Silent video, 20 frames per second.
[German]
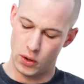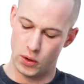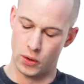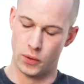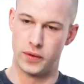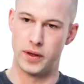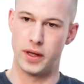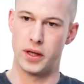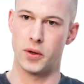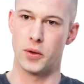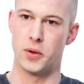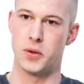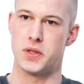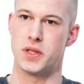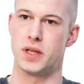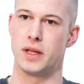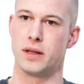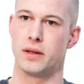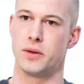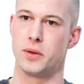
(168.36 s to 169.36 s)
Und die
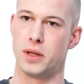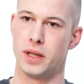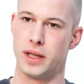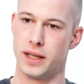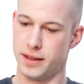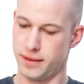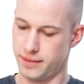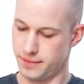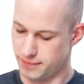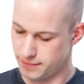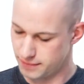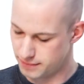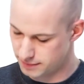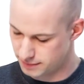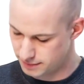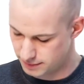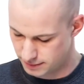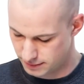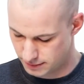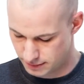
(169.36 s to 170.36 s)
Größe natürlich.
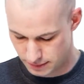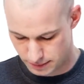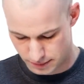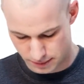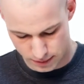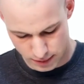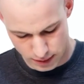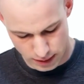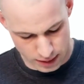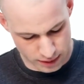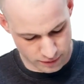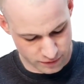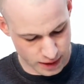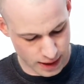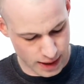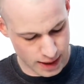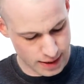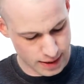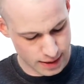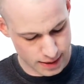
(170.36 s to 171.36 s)
Hier auf
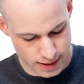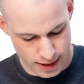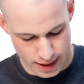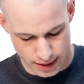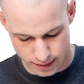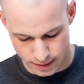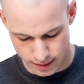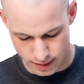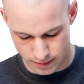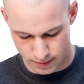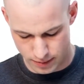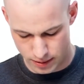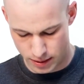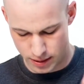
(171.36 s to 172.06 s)
der ersten Seite